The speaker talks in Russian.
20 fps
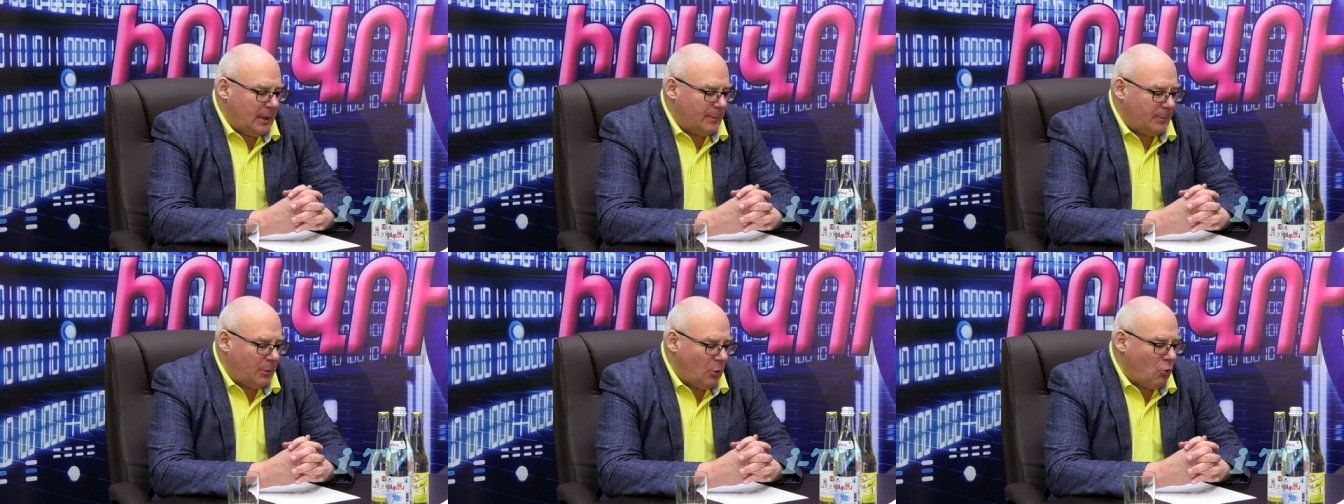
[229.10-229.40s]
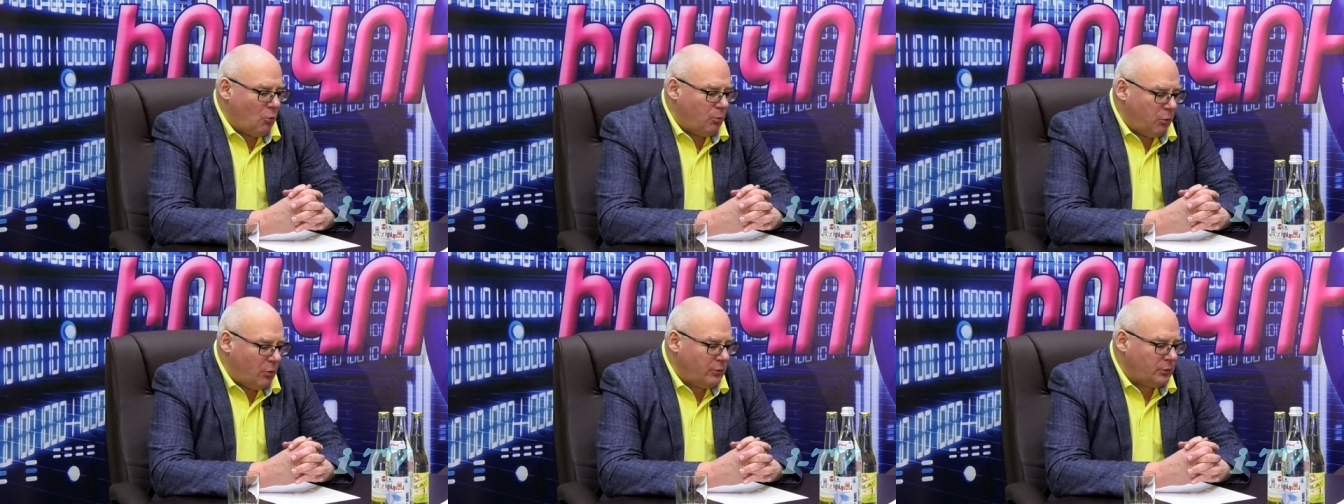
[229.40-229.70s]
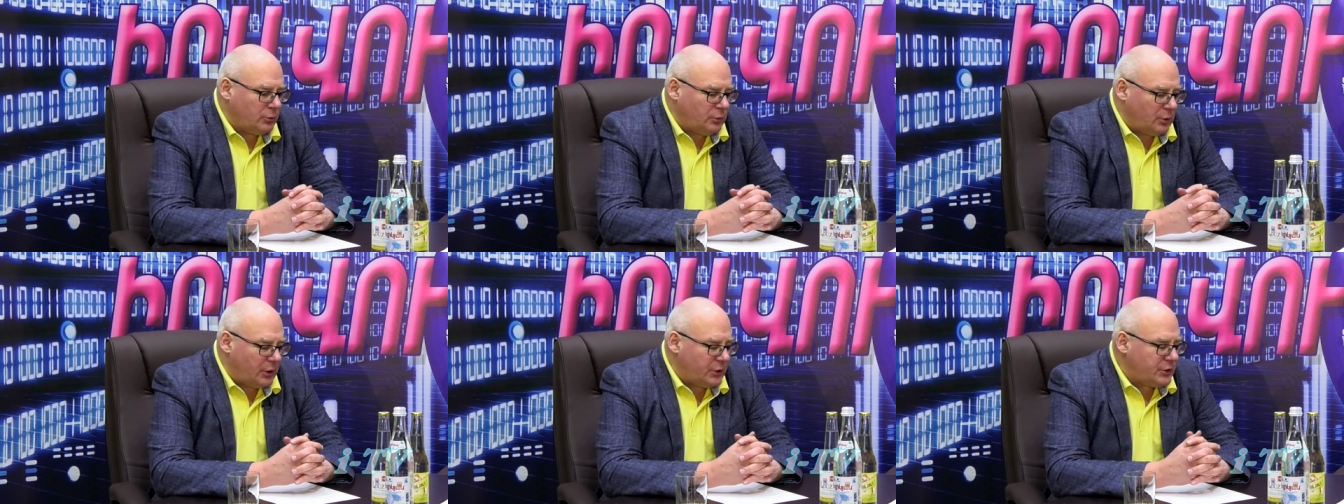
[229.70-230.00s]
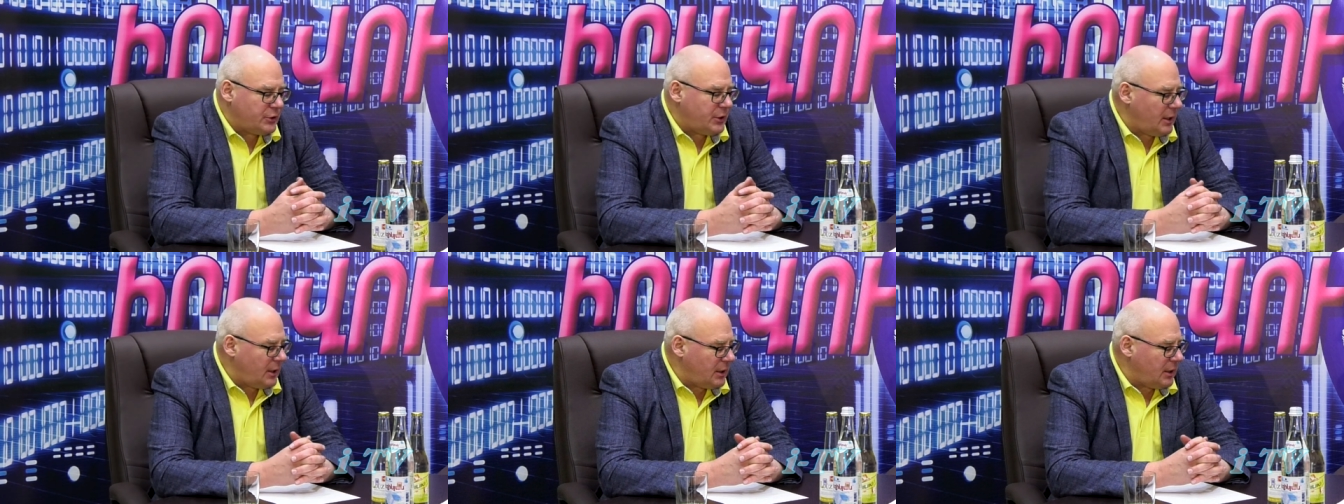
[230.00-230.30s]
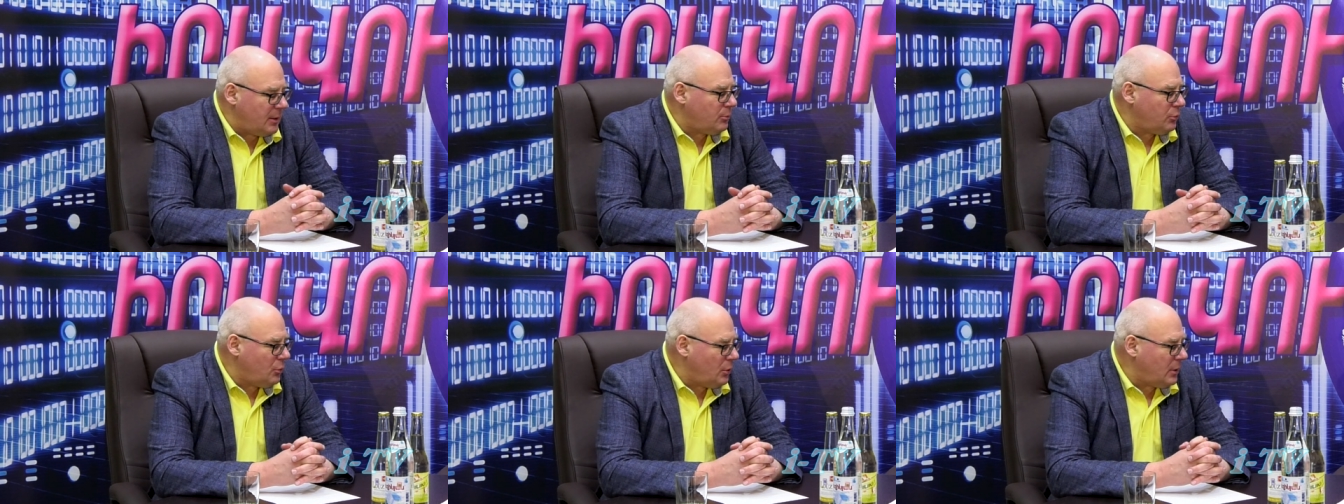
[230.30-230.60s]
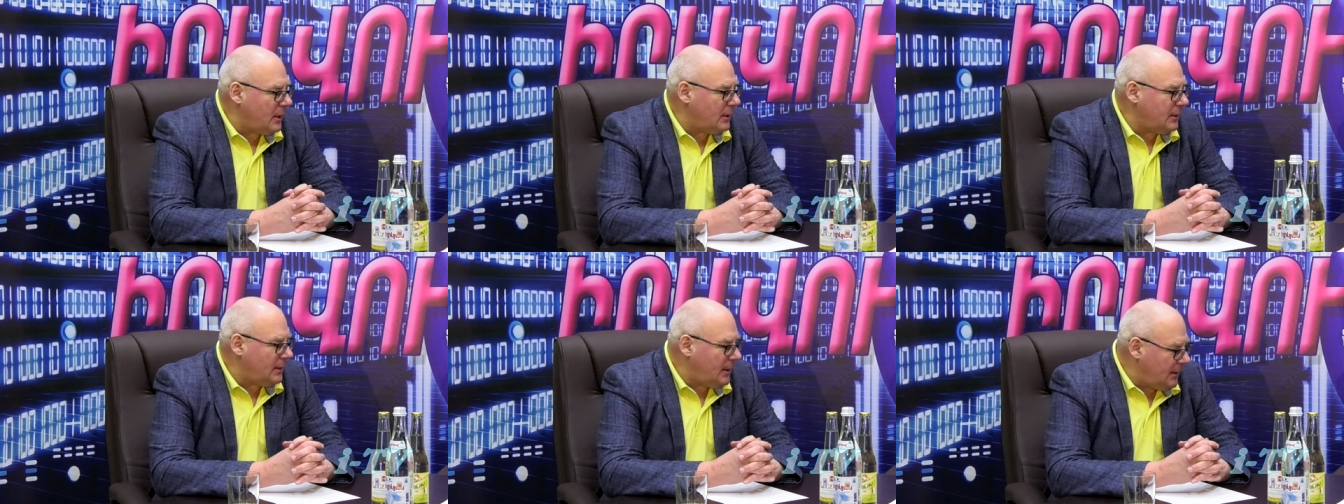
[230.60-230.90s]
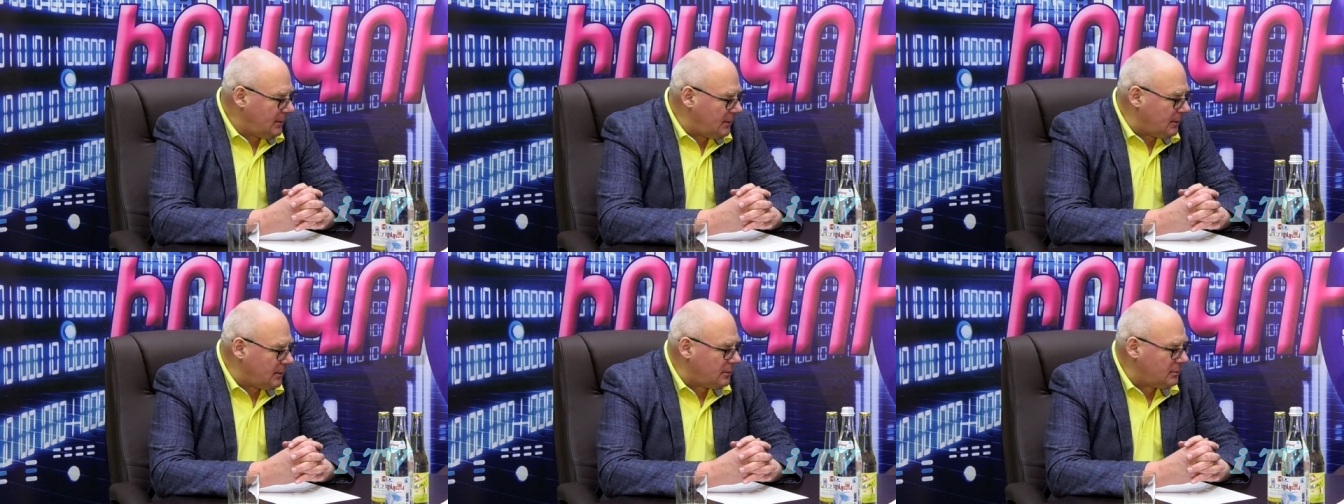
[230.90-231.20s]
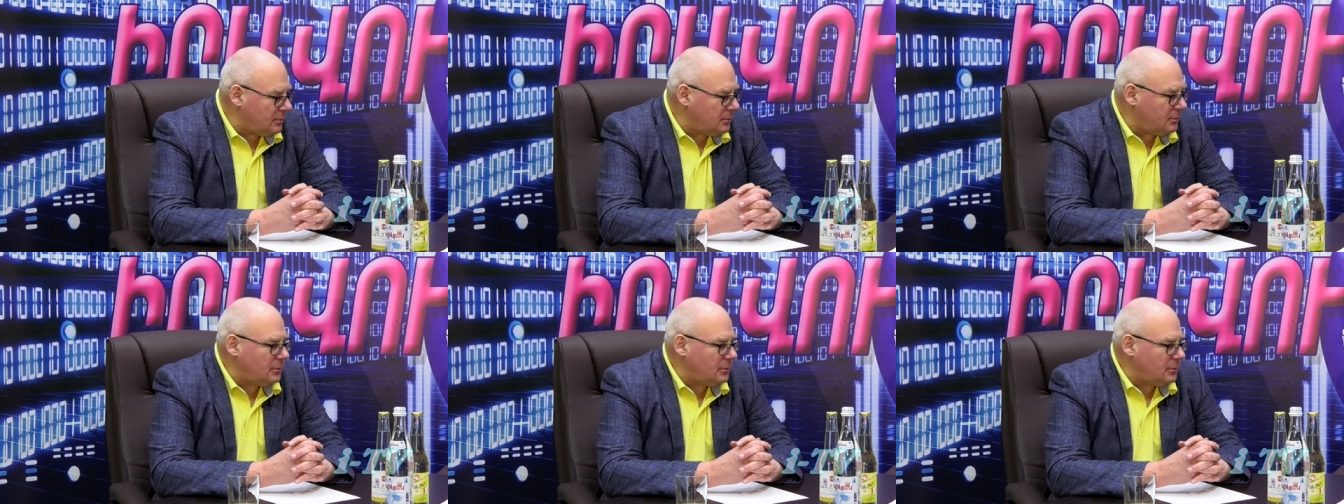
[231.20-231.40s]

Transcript: по поводу расширения блока НАТО,